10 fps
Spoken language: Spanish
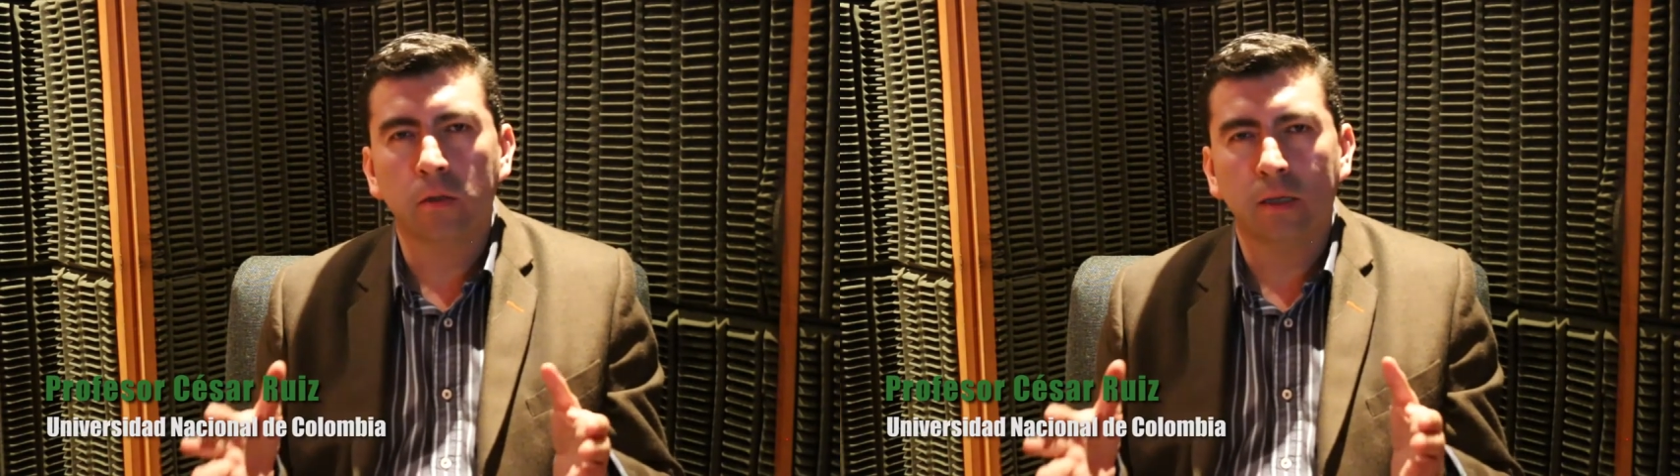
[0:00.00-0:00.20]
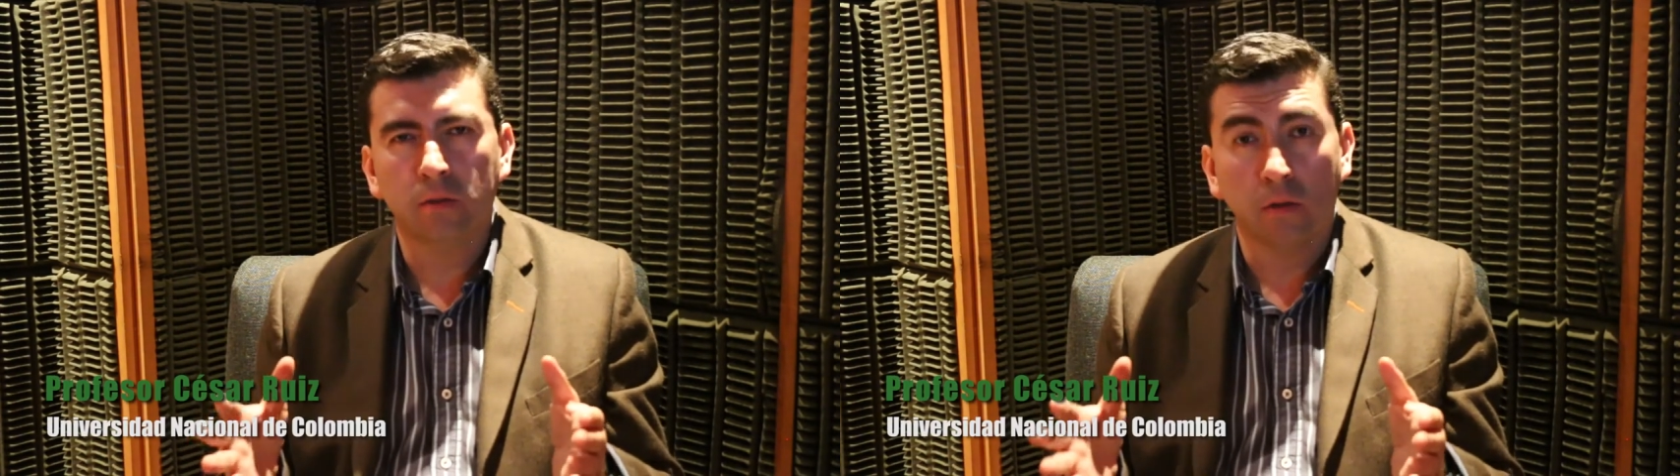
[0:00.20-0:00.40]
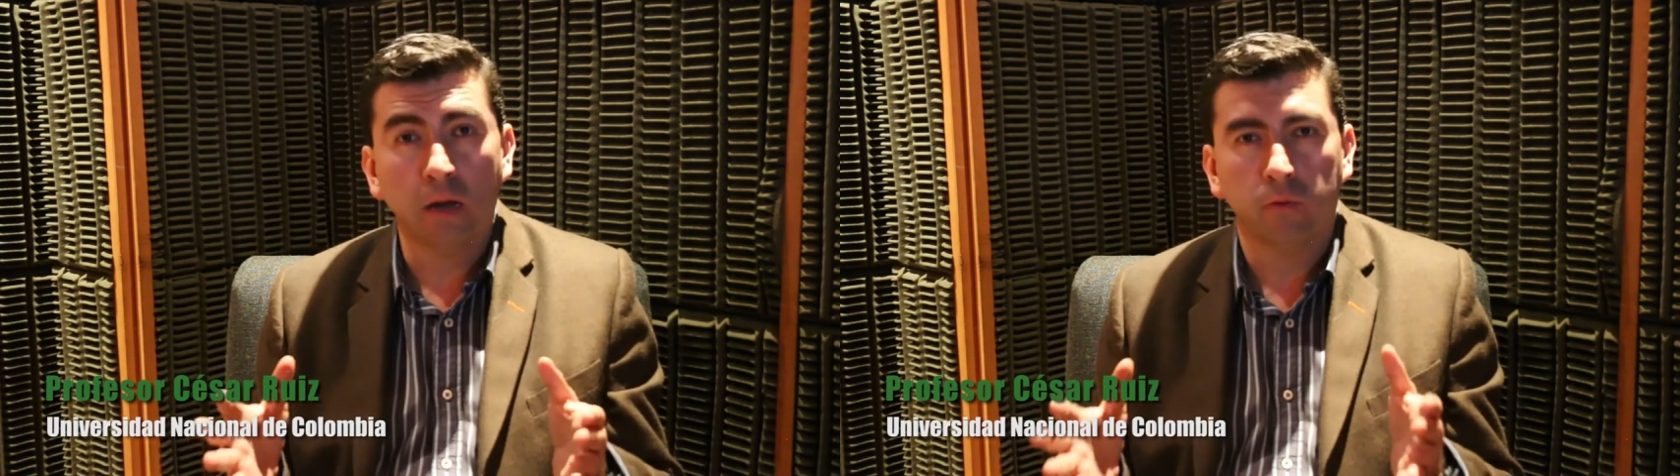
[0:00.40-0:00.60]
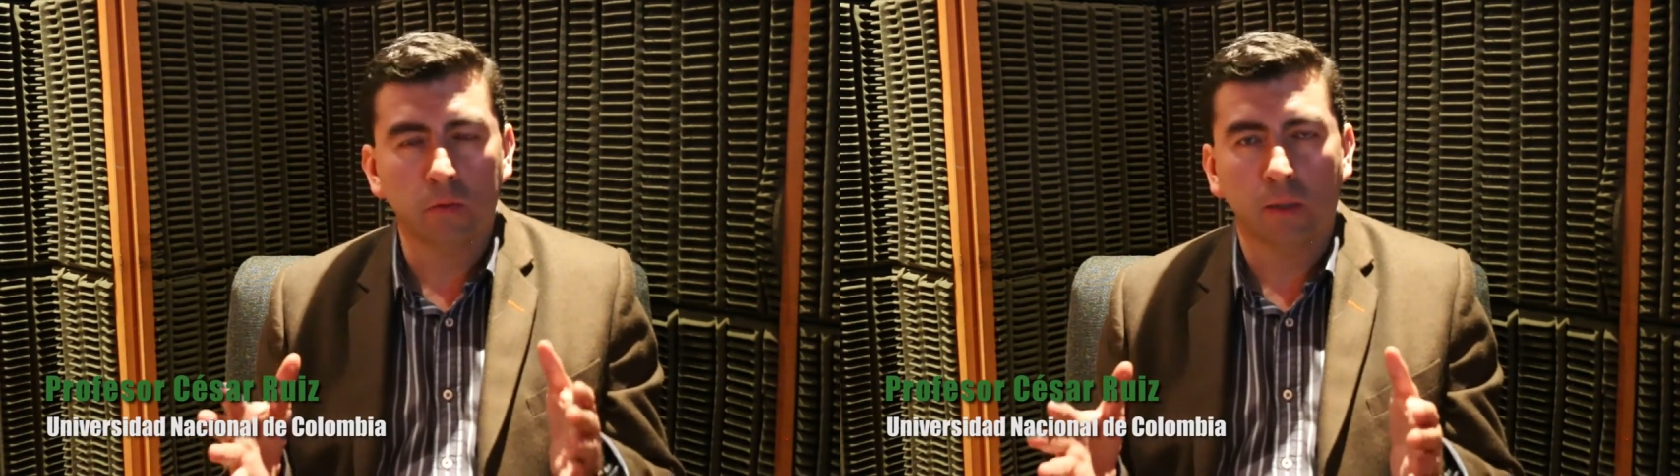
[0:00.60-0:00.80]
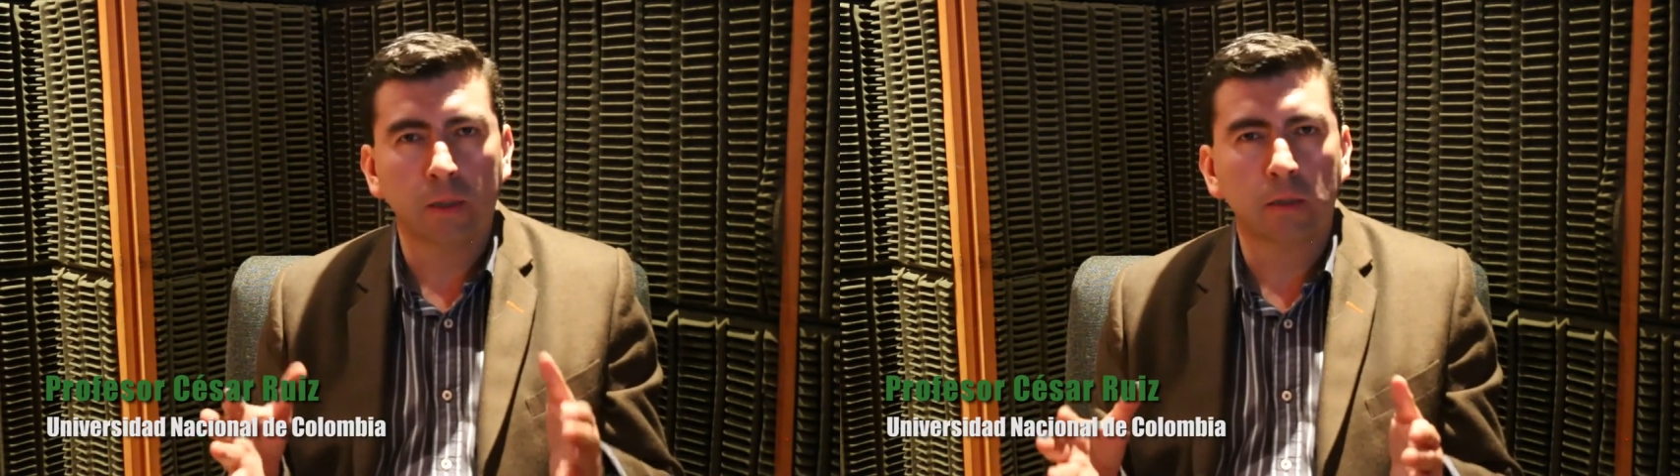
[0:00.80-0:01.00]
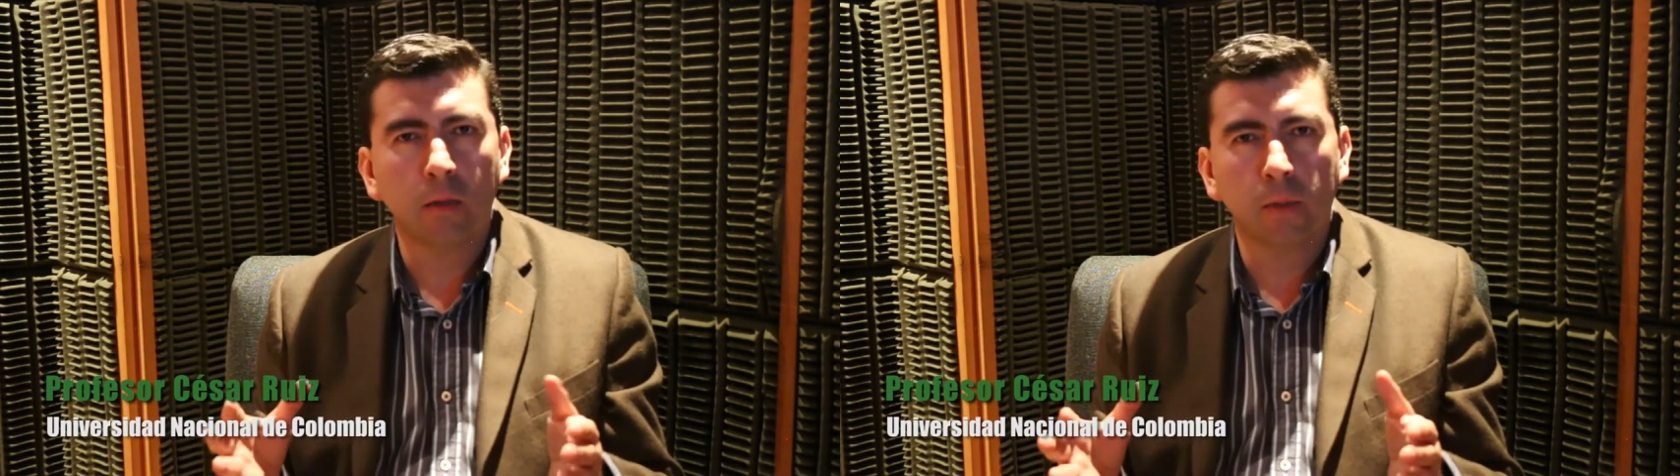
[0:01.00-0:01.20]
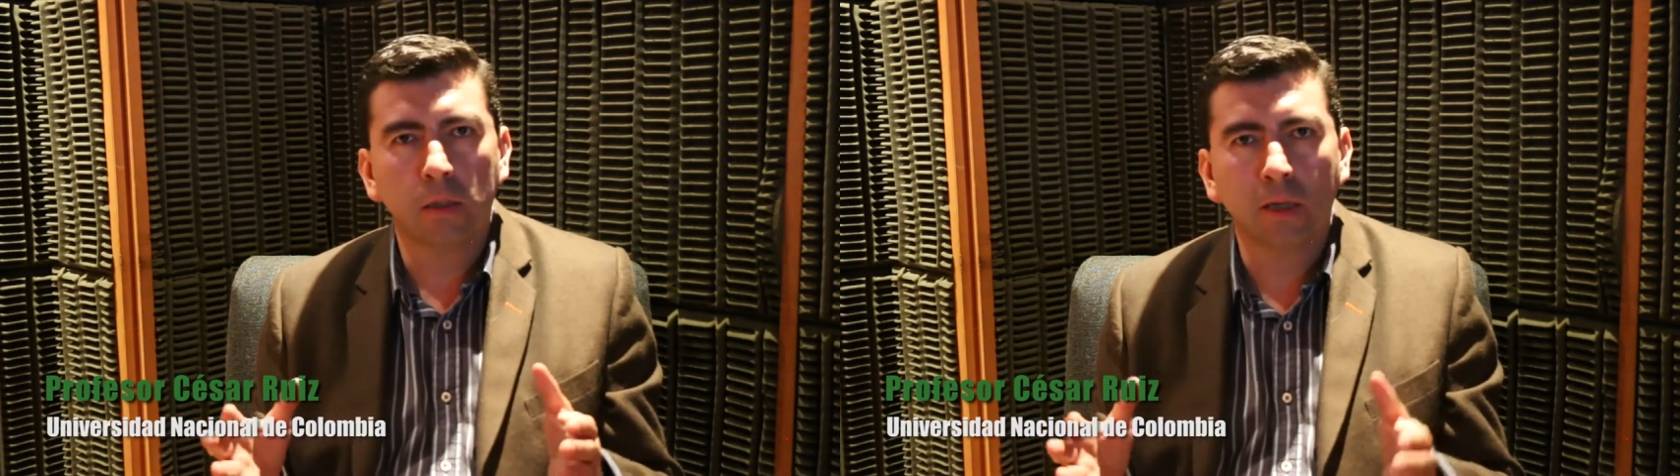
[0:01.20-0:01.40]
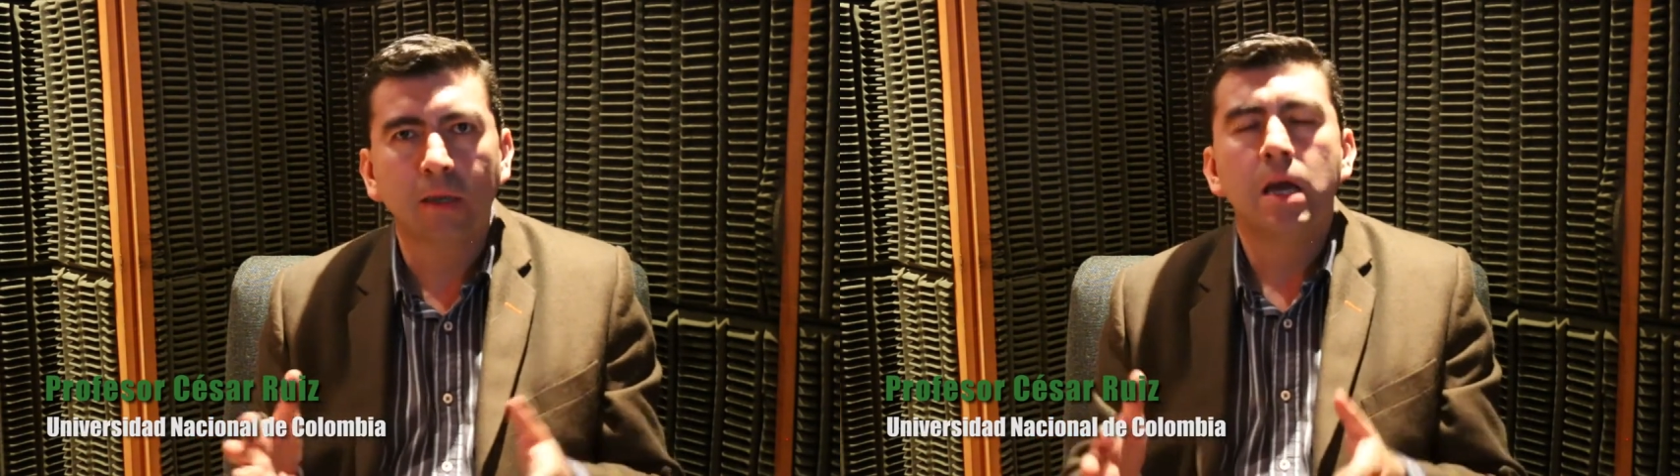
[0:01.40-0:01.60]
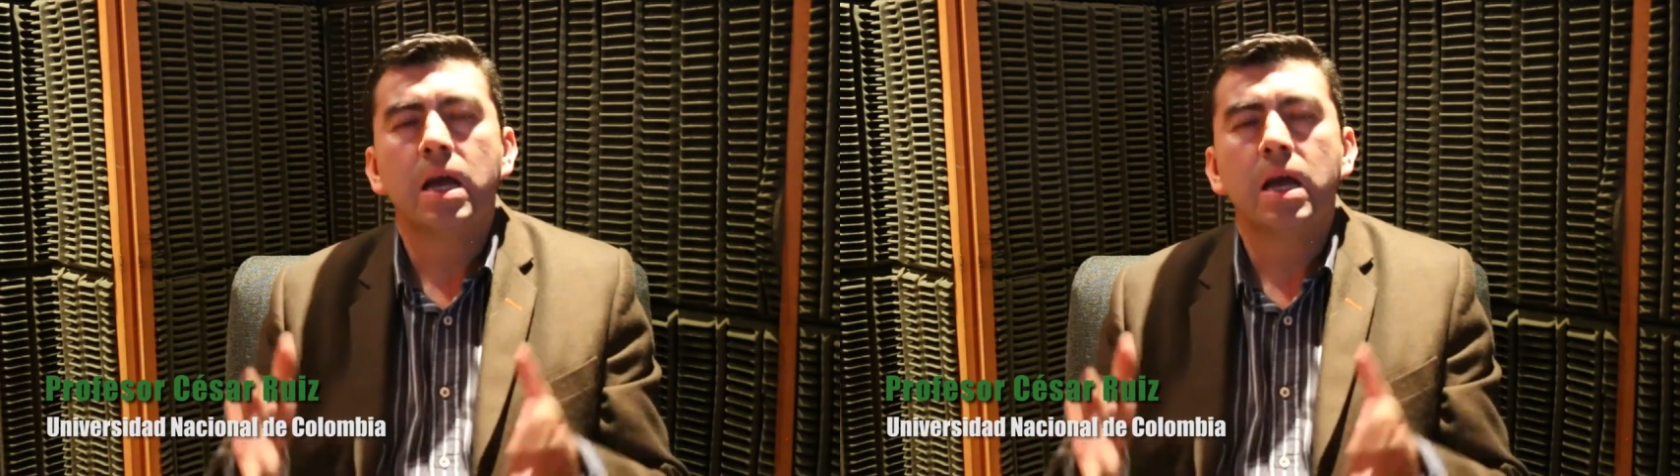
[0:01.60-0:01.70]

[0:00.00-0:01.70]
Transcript: nacional fundamentalmente